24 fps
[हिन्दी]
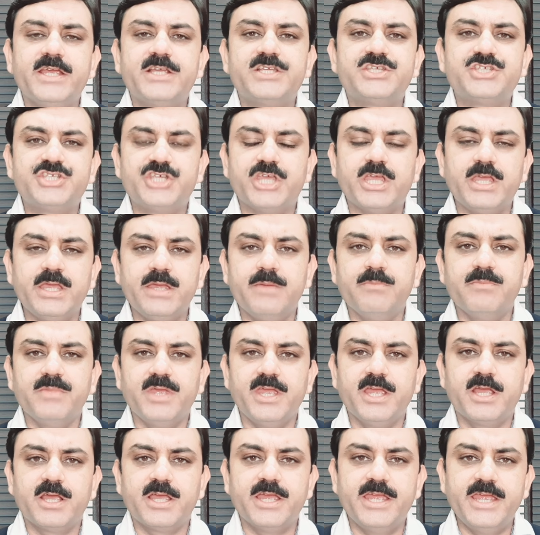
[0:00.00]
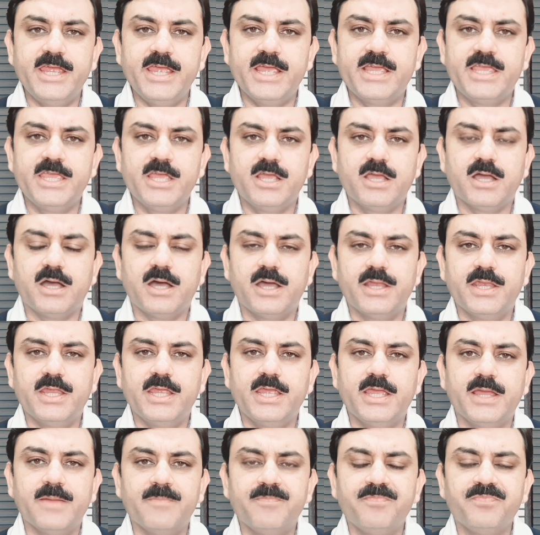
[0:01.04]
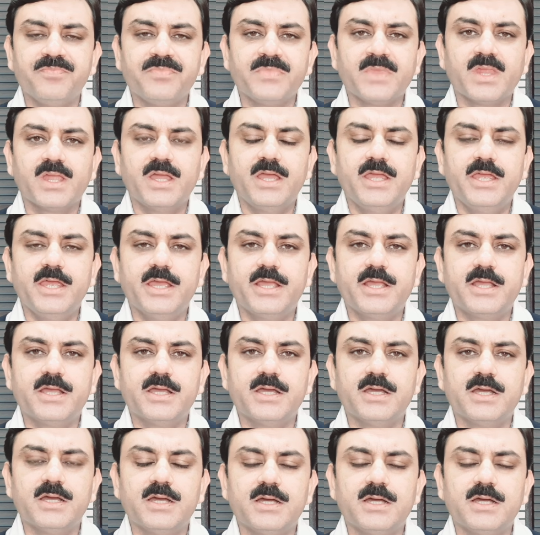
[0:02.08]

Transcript: एक सेम एक एक ही कहानी है एक